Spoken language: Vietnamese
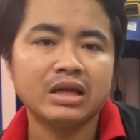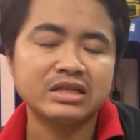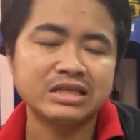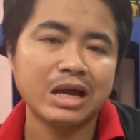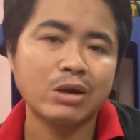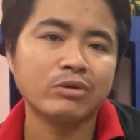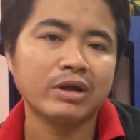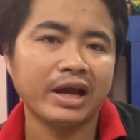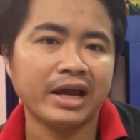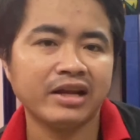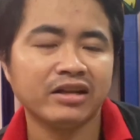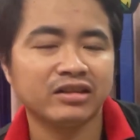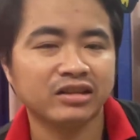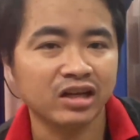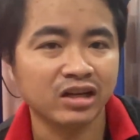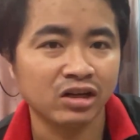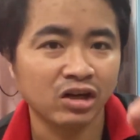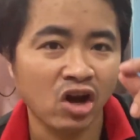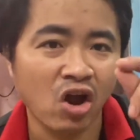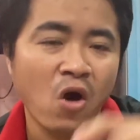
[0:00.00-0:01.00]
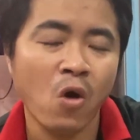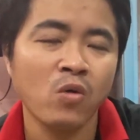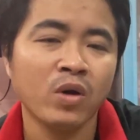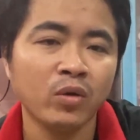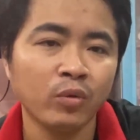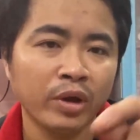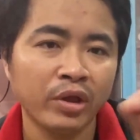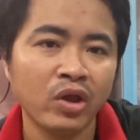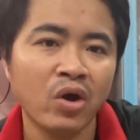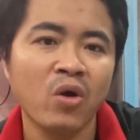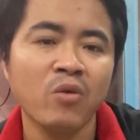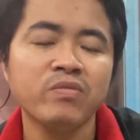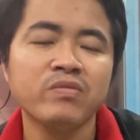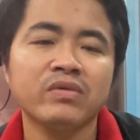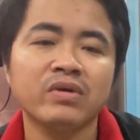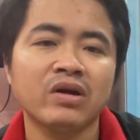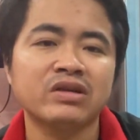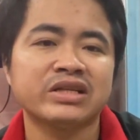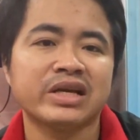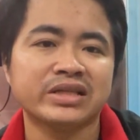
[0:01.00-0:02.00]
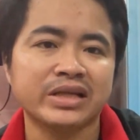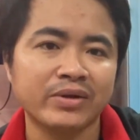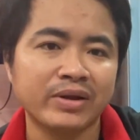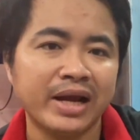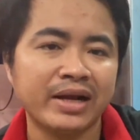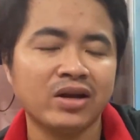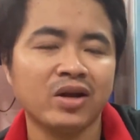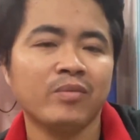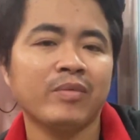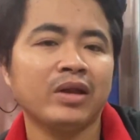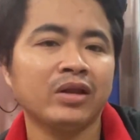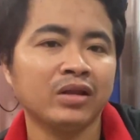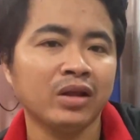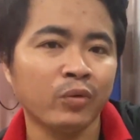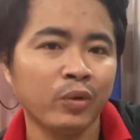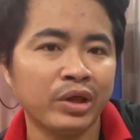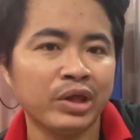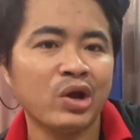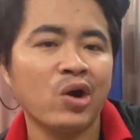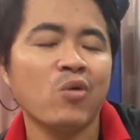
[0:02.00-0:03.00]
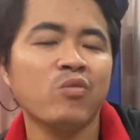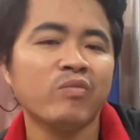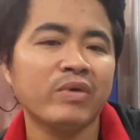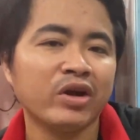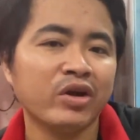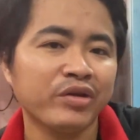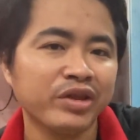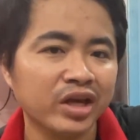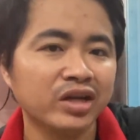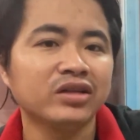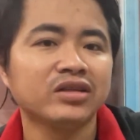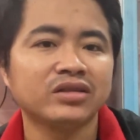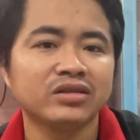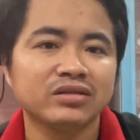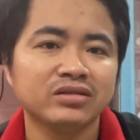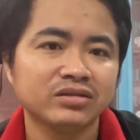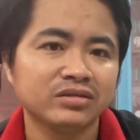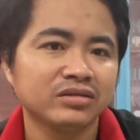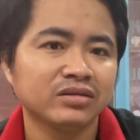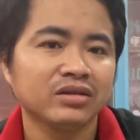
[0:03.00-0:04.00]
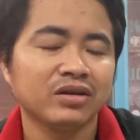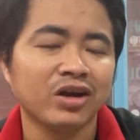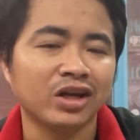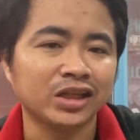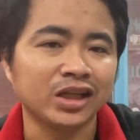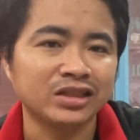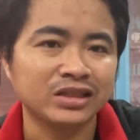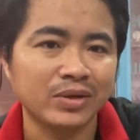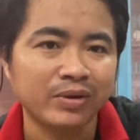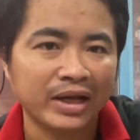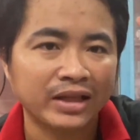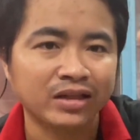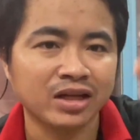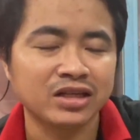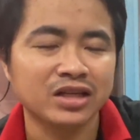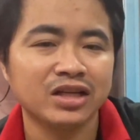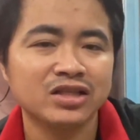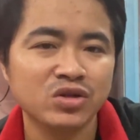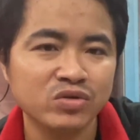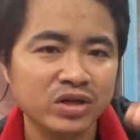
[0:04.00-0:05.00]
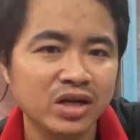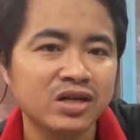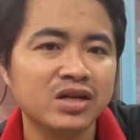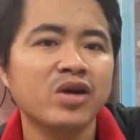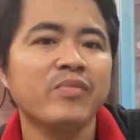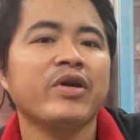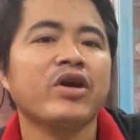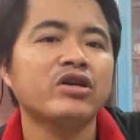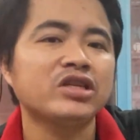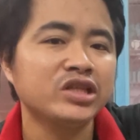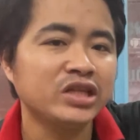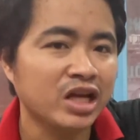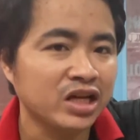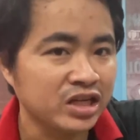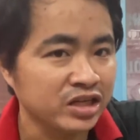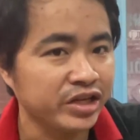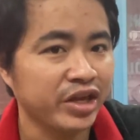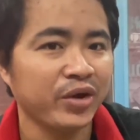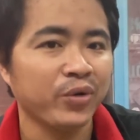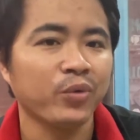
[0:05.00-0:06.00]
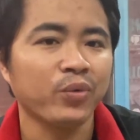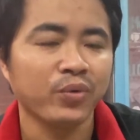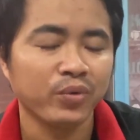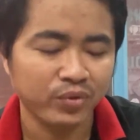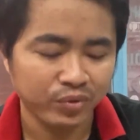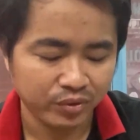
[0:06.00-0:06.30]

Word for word: 6 tháng từ lỗ đến quỵ vốn rồi sau 6 tháng đó mới từ quỵ vốn mới có dư rồi từ sau này từ cái số dư nó mới có dư nhiều